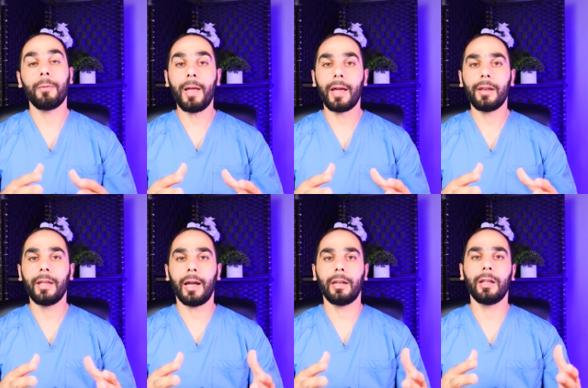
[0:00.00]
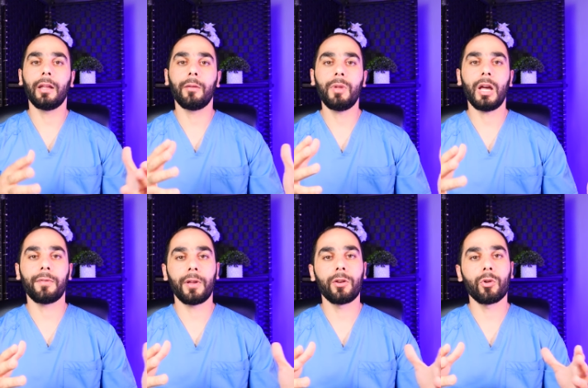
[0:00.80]
وكمان يعني
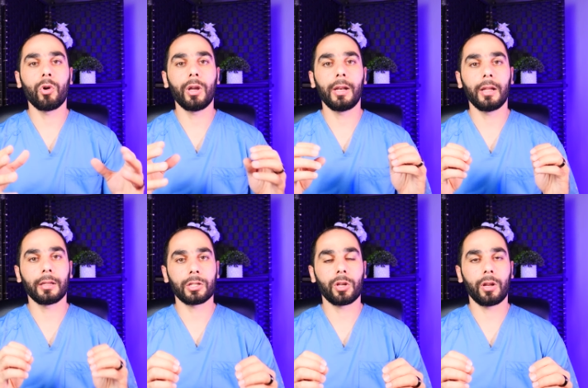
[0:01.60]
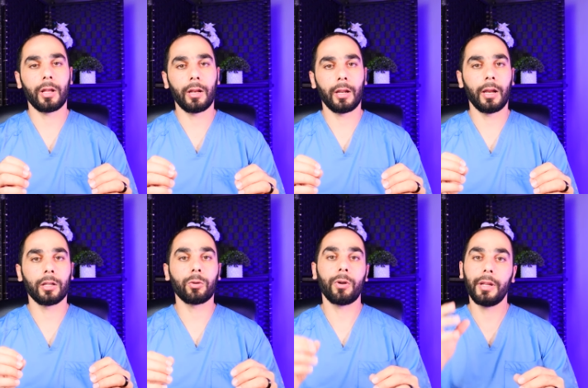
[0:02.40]
بنعرف انه التشن...
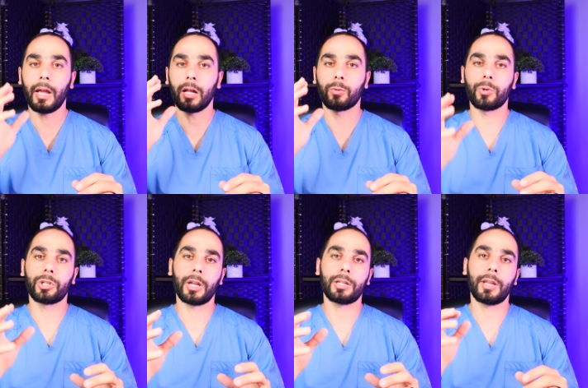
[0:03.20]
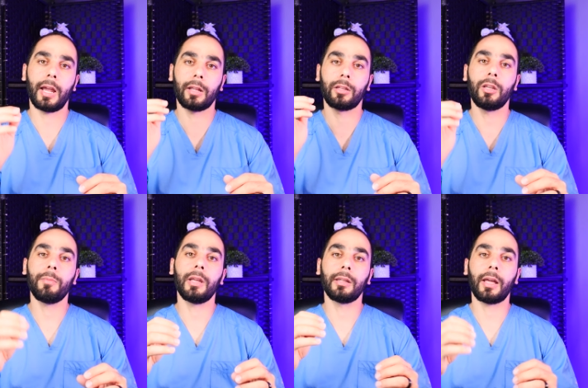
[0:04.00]
الالكترونيات والشاشات يمكن